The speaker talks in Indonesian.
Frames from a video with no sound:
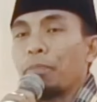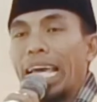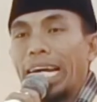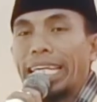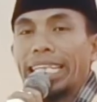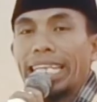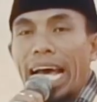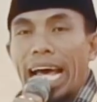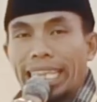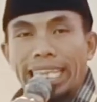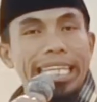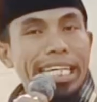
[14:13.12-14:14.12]
penyakit
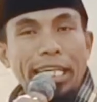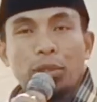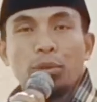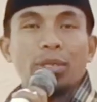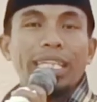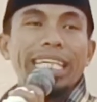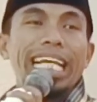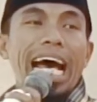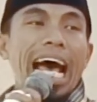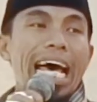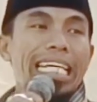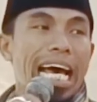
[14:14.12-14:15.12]
hati itu tidak
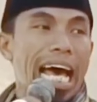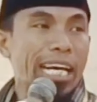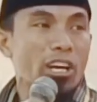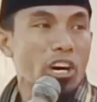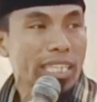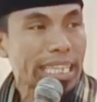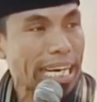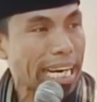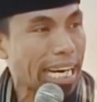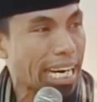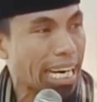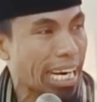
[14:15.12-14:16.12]
ada dokter
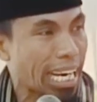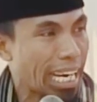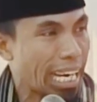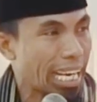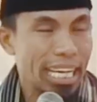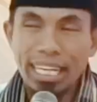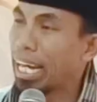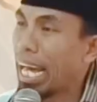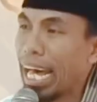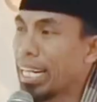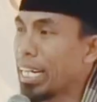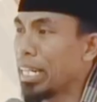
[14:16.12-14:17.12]

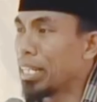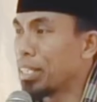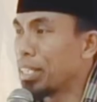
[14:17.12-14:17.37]
ada